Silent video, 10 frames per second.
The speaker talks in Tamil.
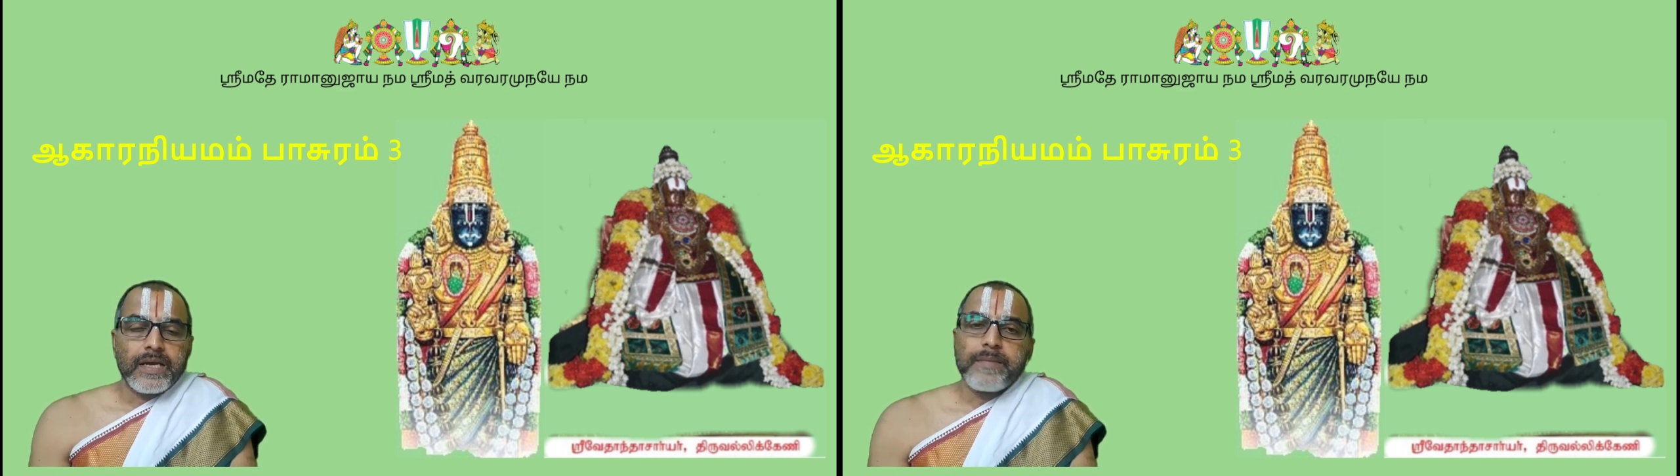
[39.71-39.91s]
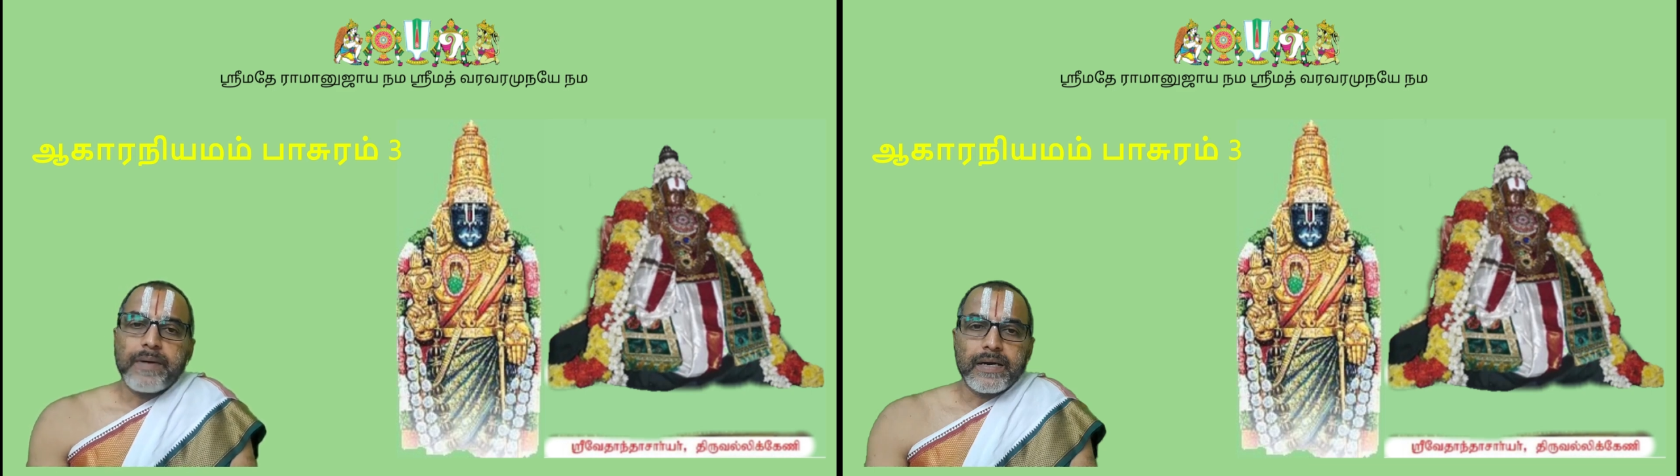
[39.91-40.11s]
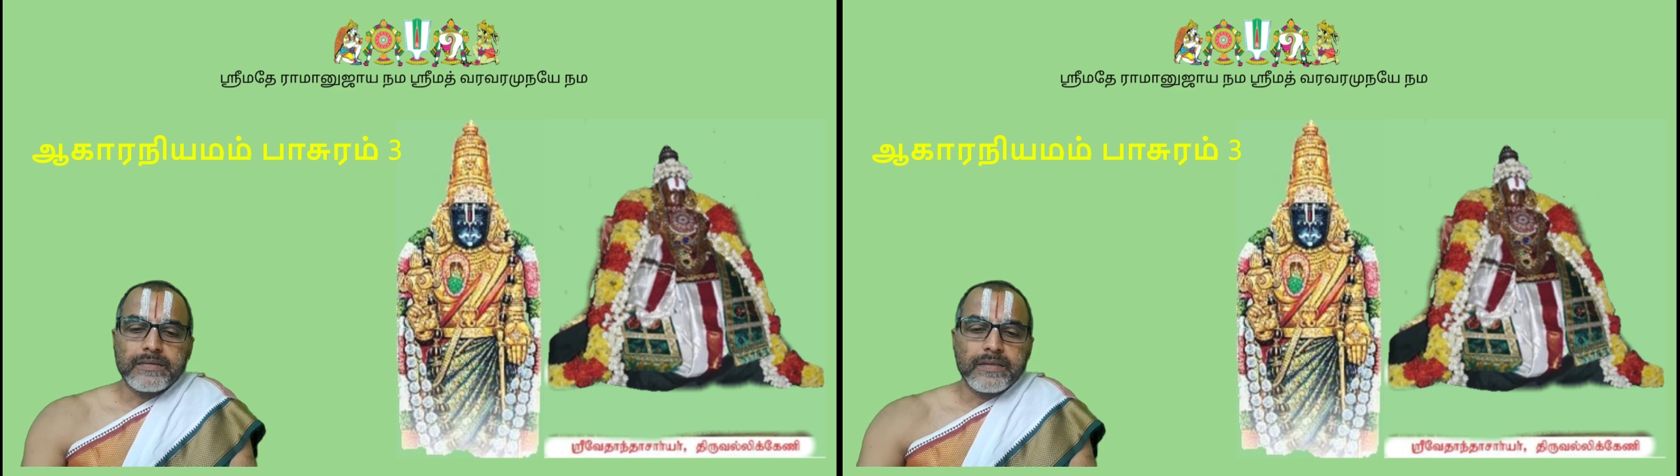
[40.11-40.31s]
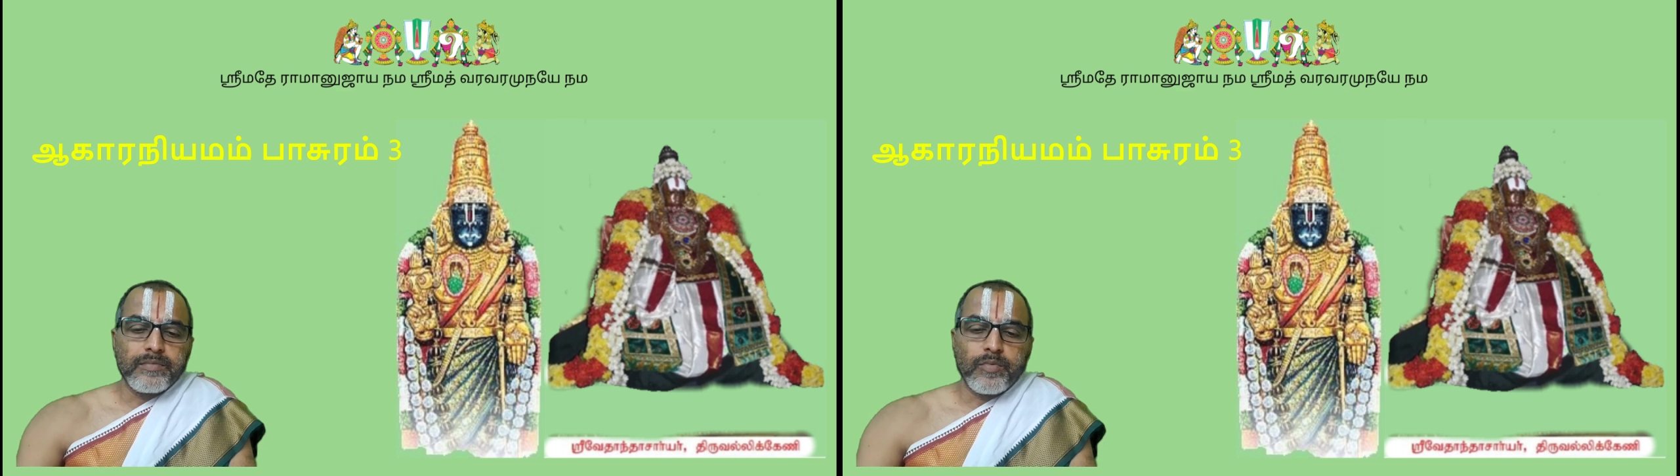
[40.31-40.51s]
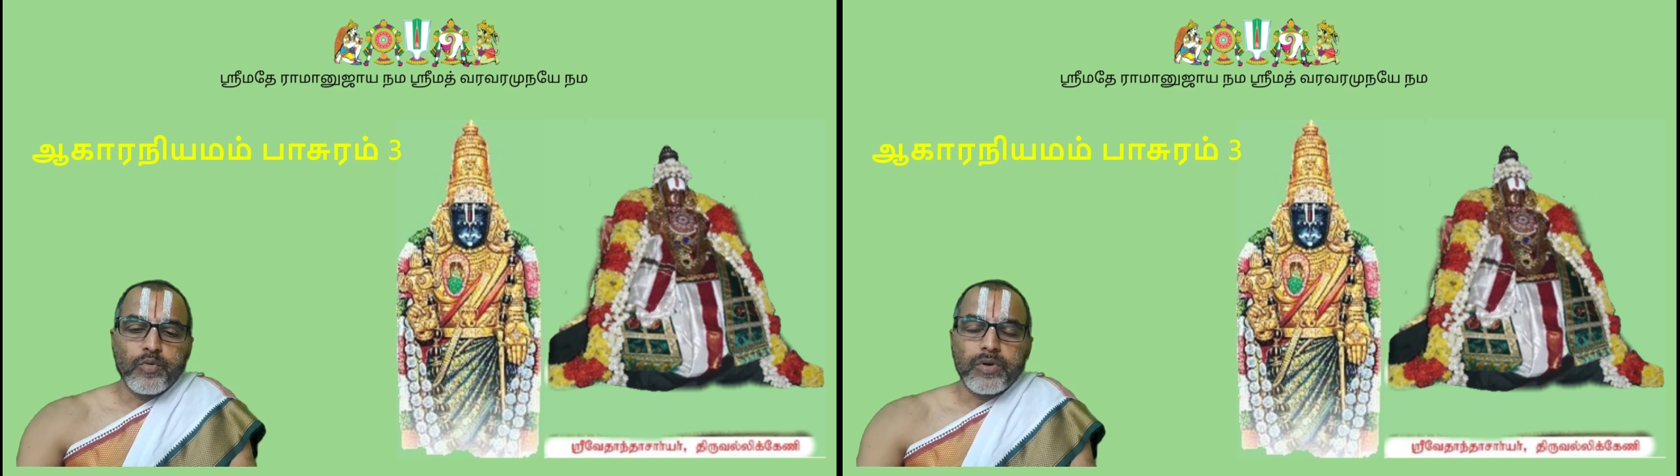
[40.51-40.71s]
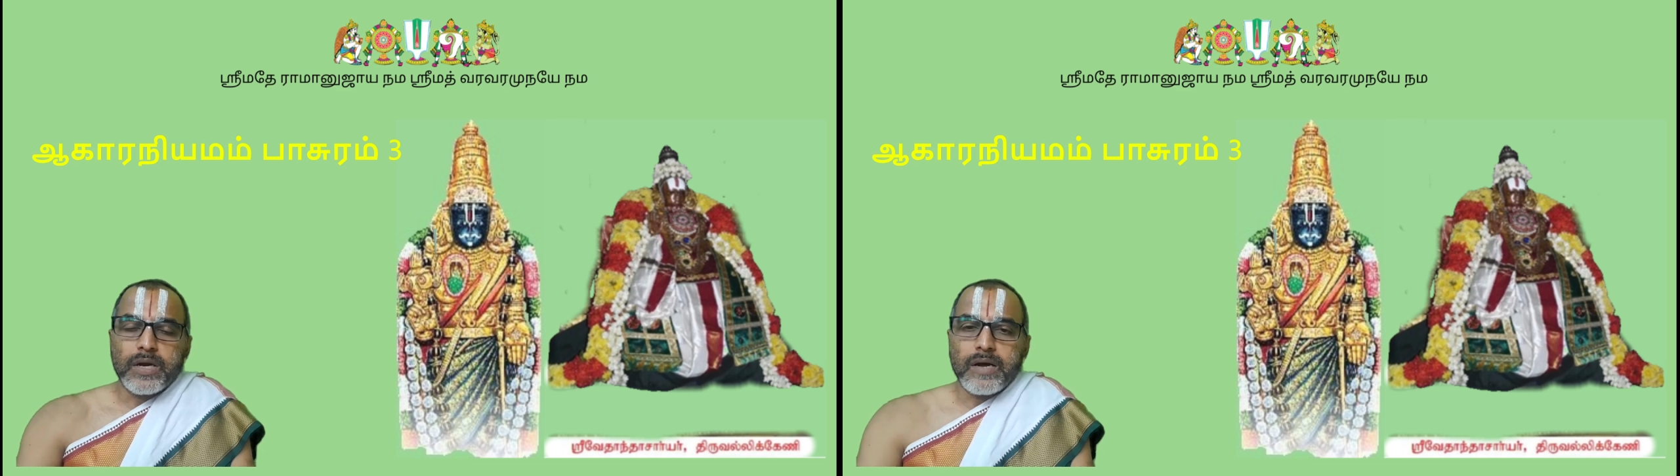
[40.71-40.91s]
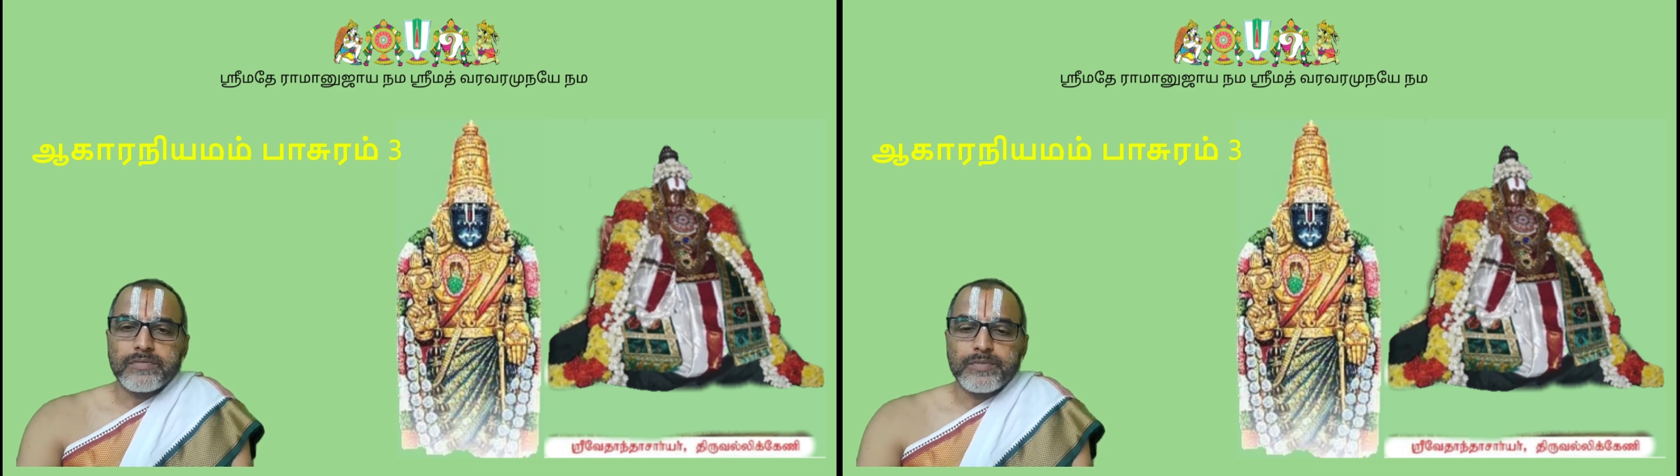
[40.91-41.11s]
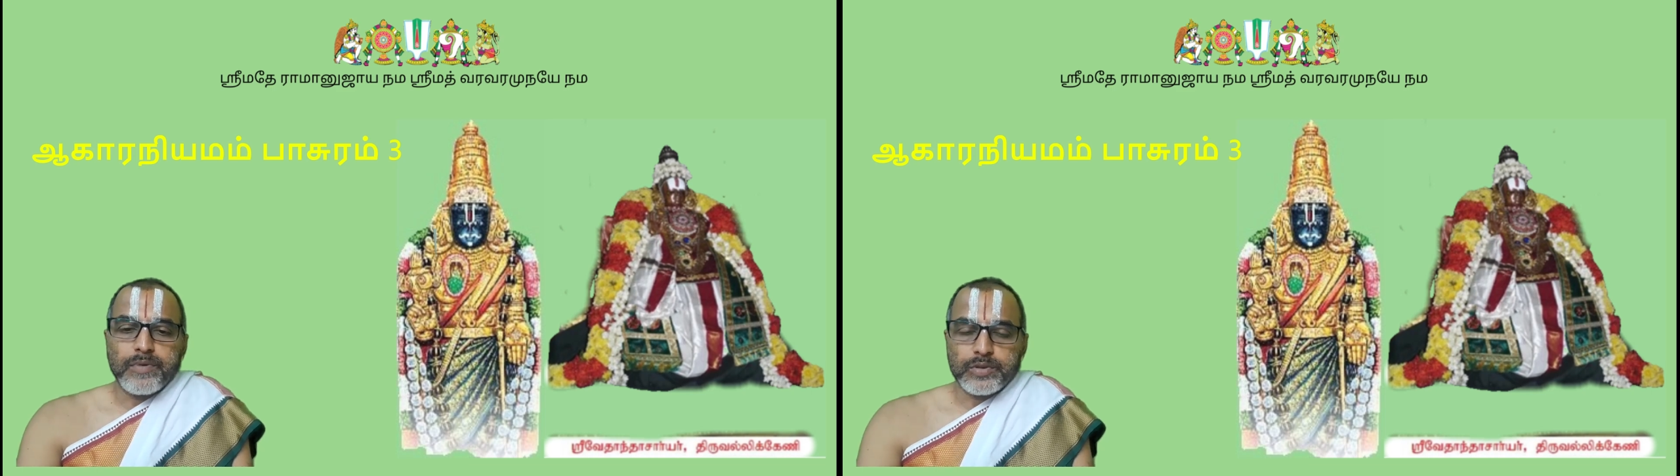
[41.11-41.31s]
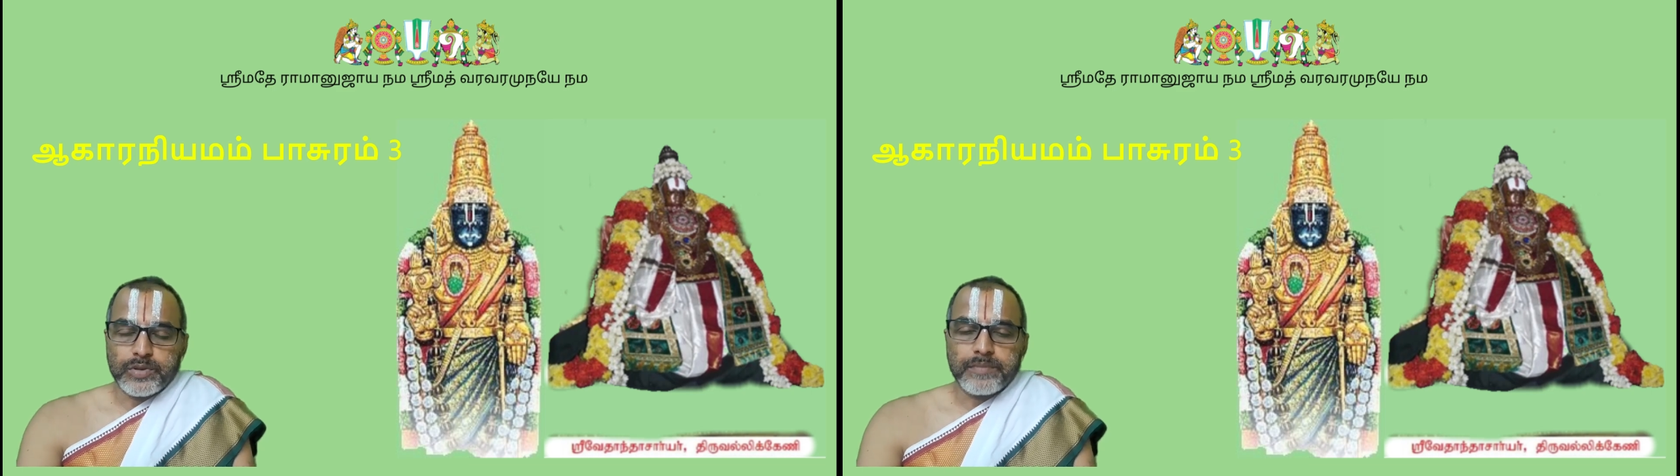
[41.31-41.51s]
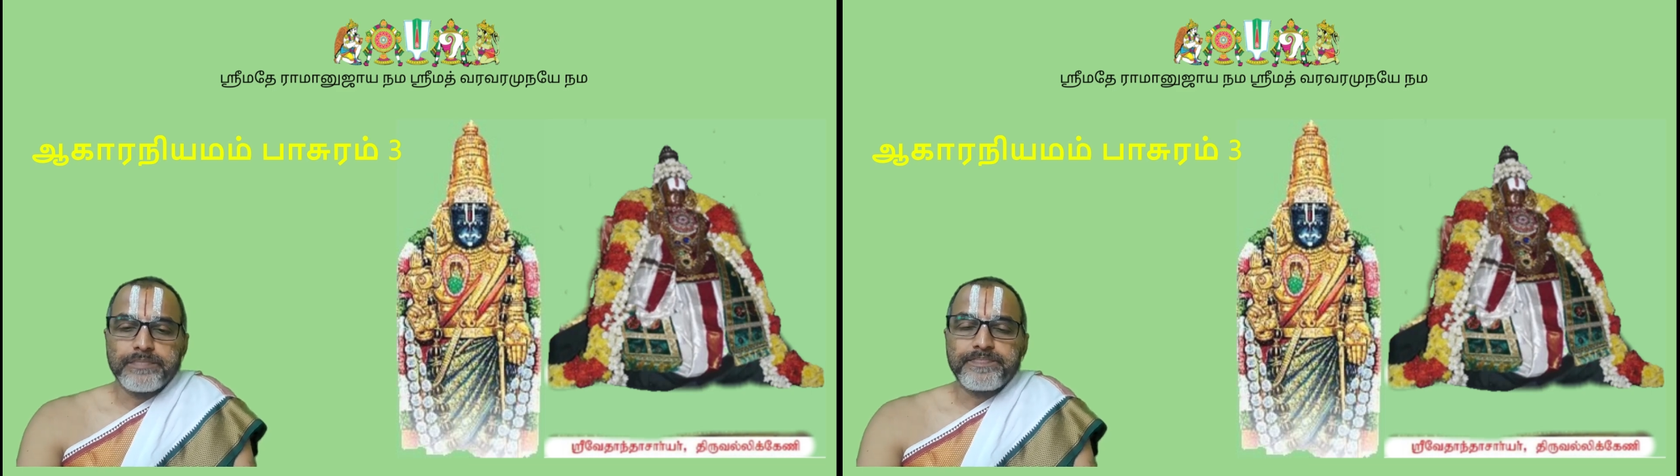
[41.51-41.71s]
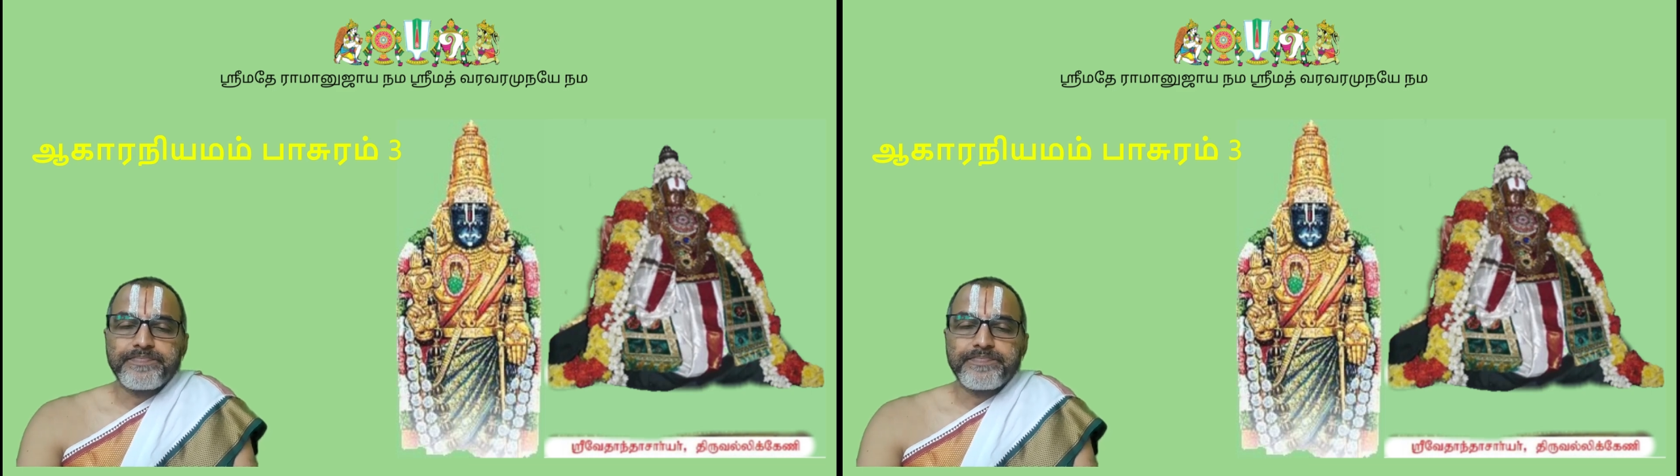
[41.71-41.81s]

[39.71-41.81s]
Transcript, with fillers: இப்போ அடுத்தது மூன்றாவது பாசுரம்